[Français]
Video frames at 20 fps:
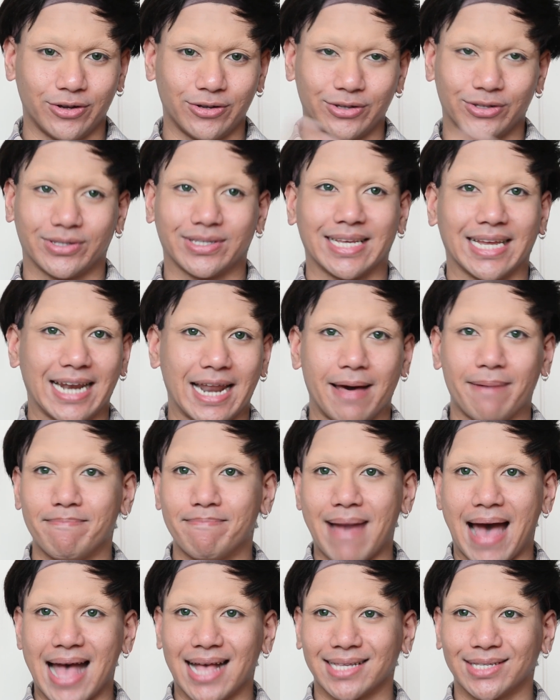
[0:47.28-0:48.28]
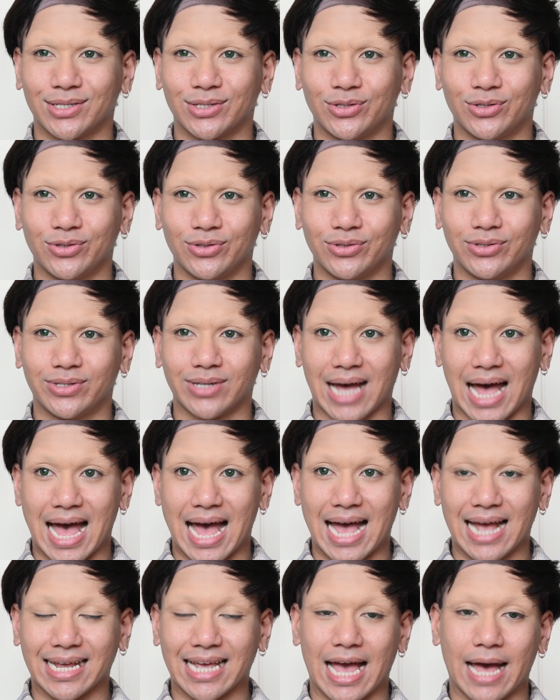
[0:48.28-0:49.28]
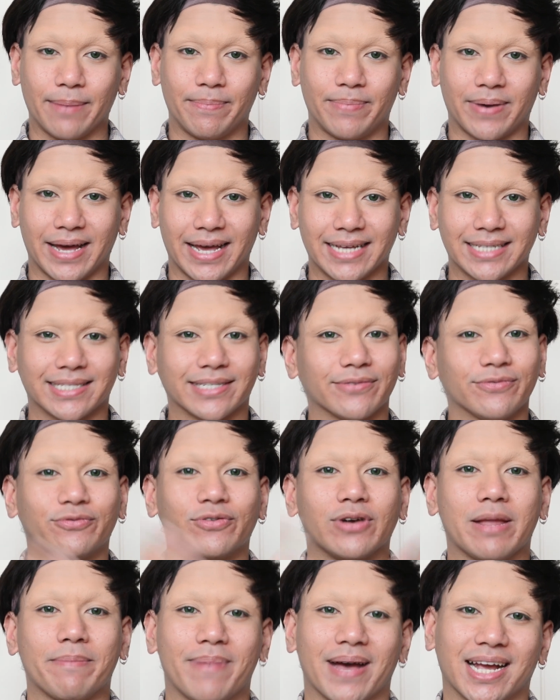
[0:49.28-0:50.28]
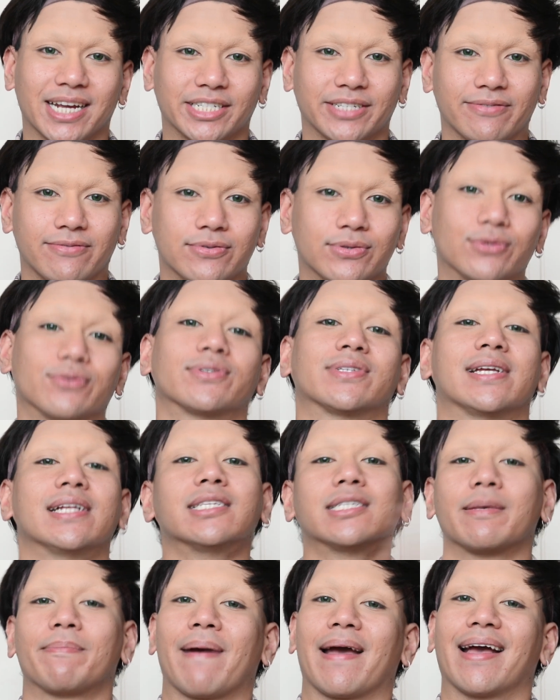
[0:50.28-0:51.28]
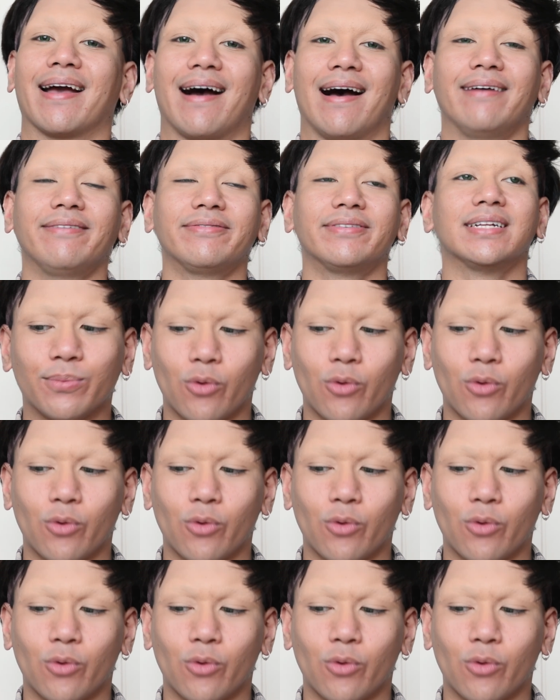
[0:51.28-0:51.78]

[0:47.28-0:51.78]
c'est la base de drag. Après, si vous voulez pas cacher vos sourcils, c'est pas grave.